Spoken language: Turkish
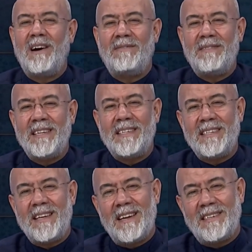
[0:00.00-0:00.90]
gaflet
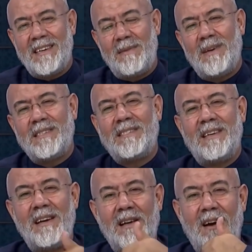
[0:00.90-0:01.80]
eden,
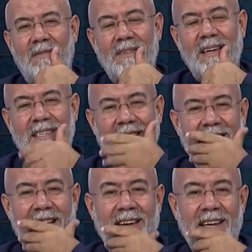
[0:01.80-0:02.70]
namazdan gaflet
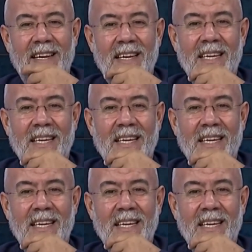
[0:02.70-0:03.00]
eden,